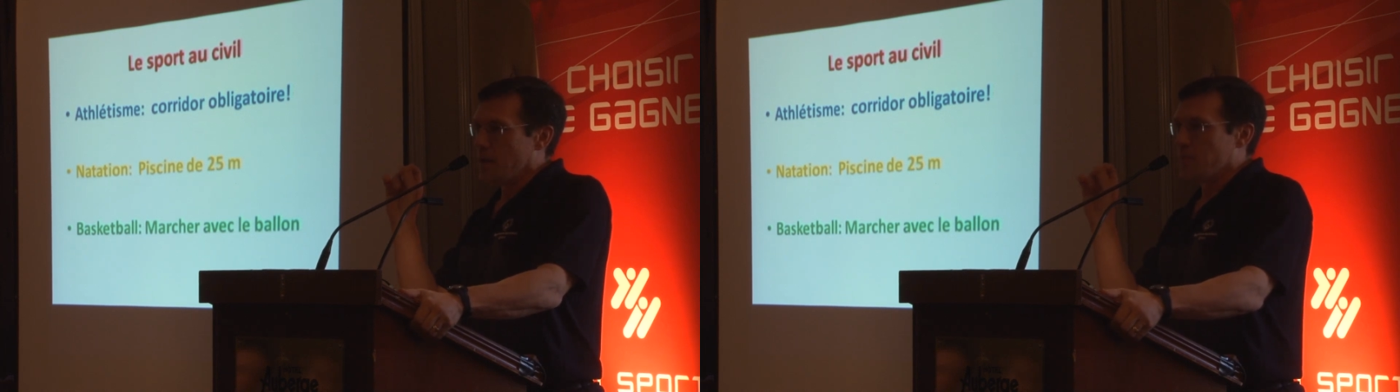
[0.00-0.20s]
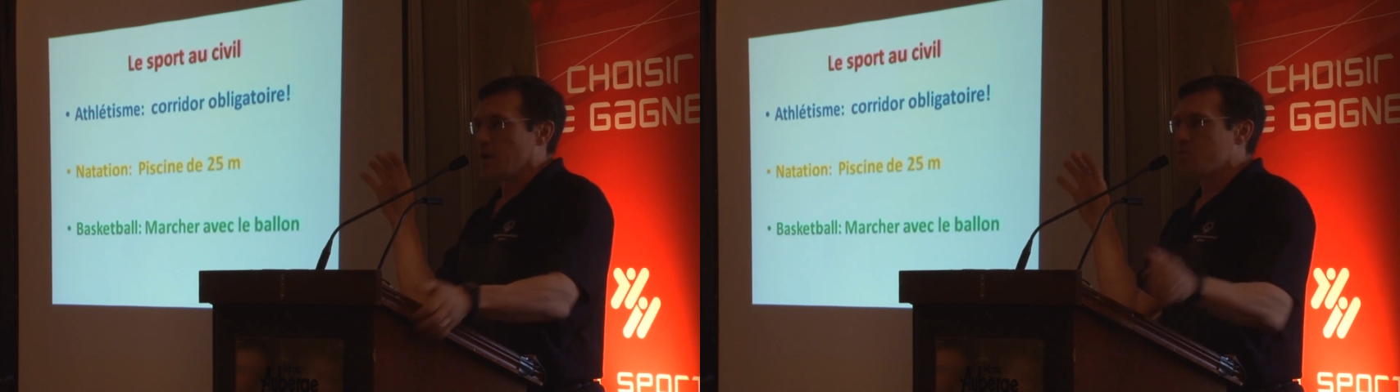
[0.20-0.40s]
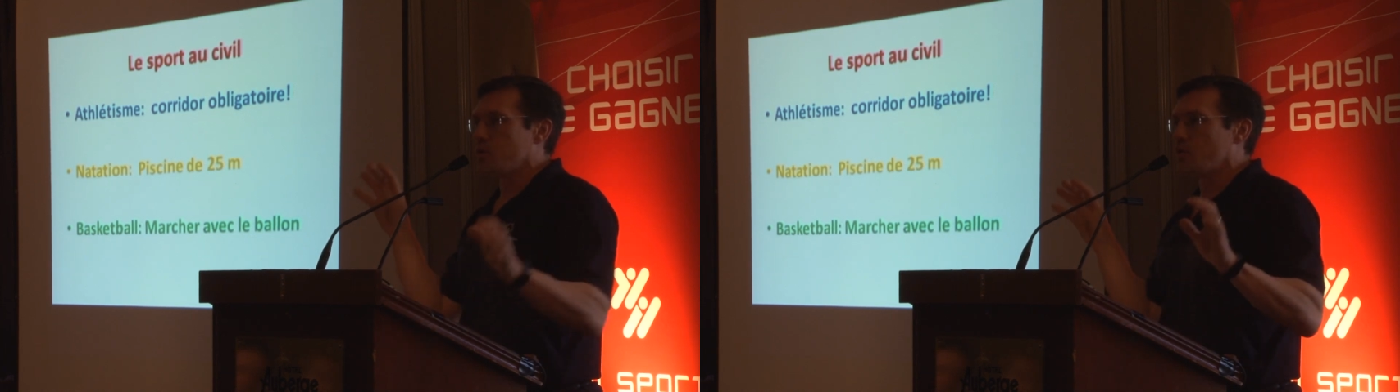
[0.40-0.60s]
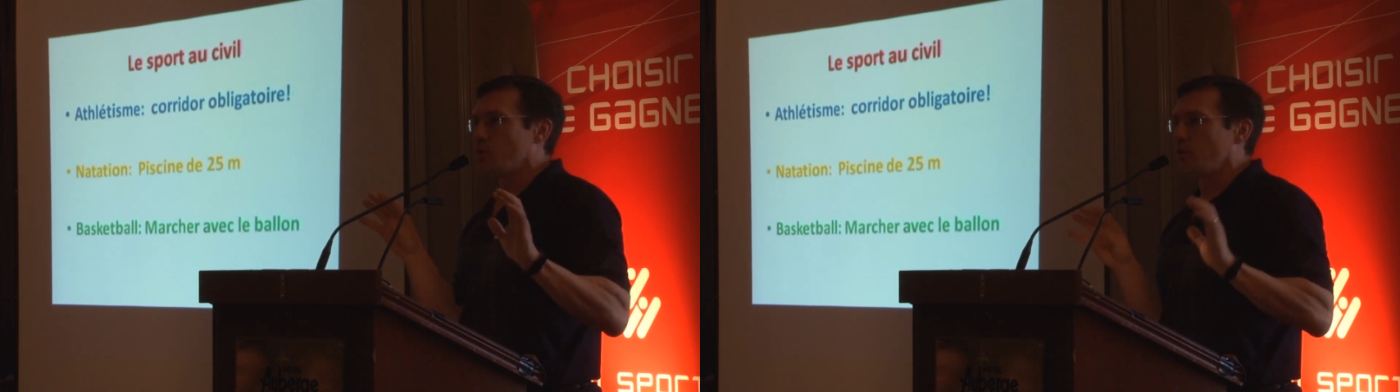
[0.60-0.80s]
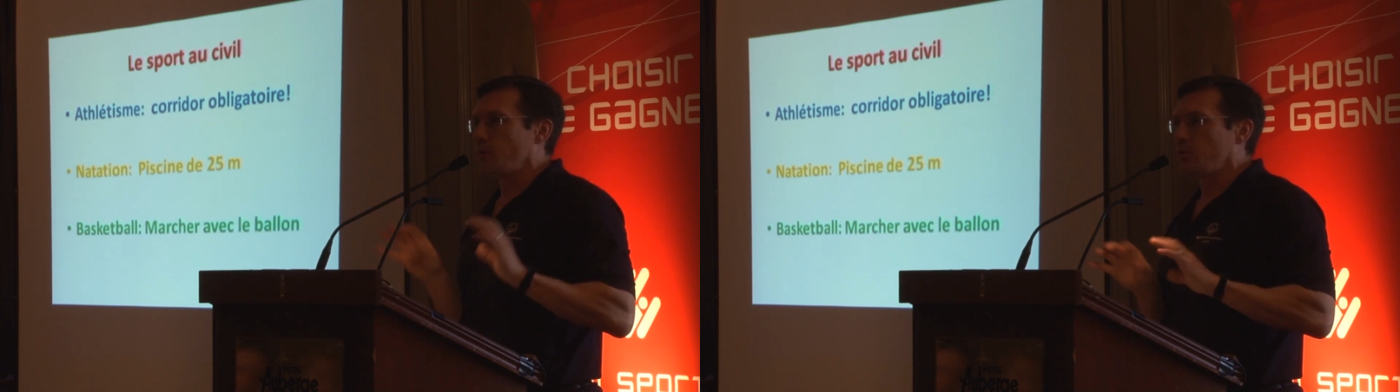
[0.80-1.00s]
Mais ensuite,
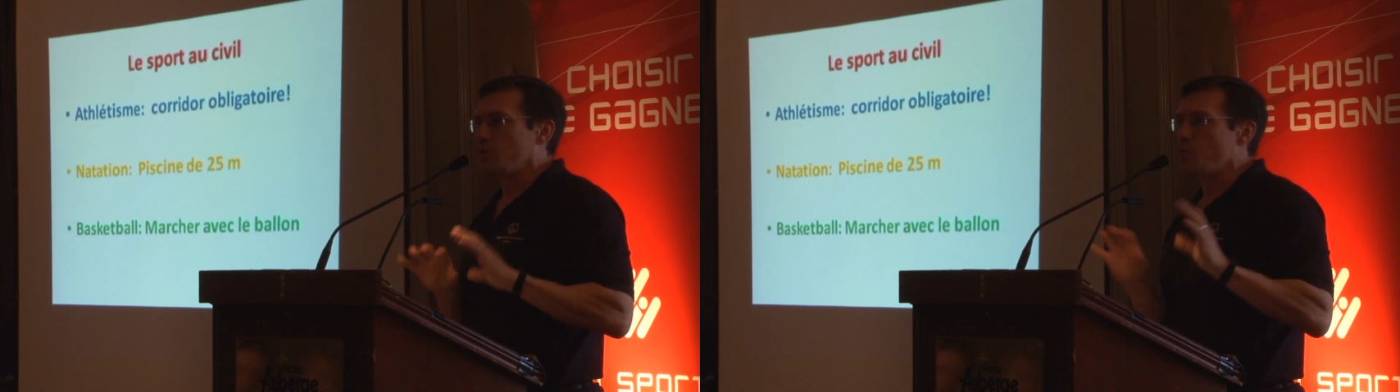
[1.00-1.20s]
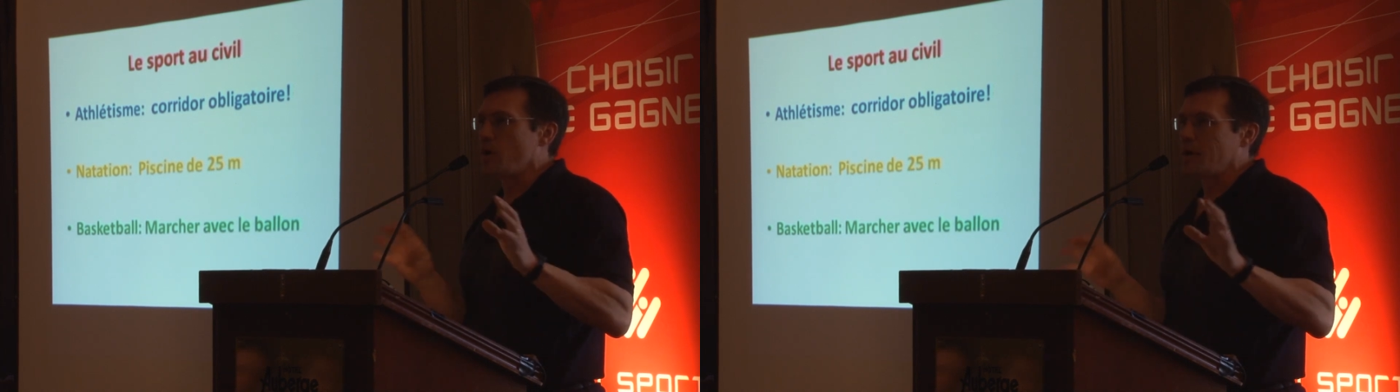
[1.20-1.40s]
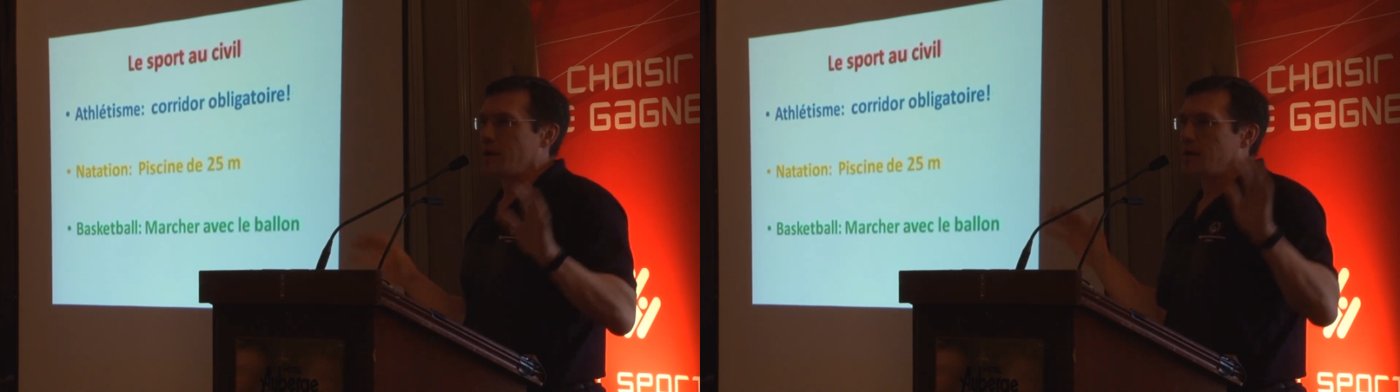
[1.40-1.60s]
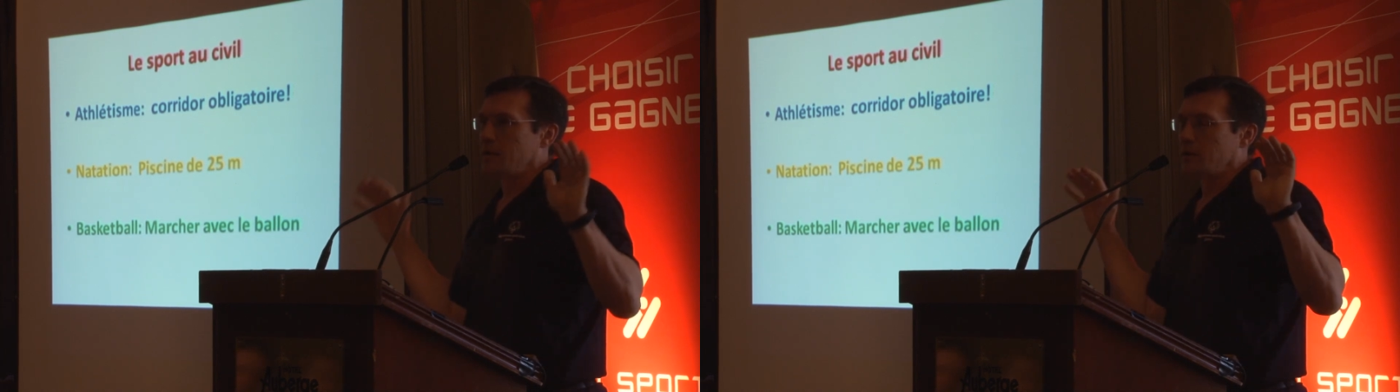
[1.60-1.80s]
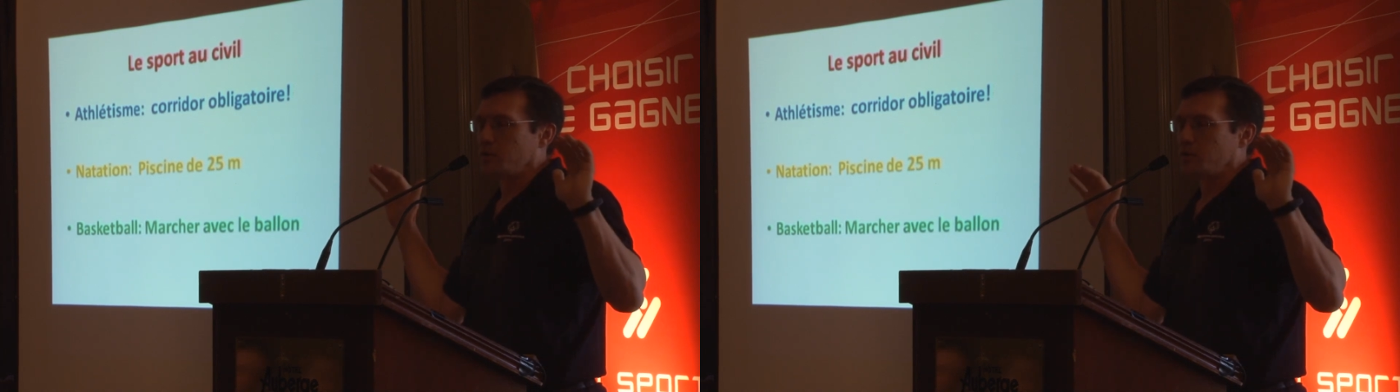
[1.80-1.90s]
on a fait une moyenne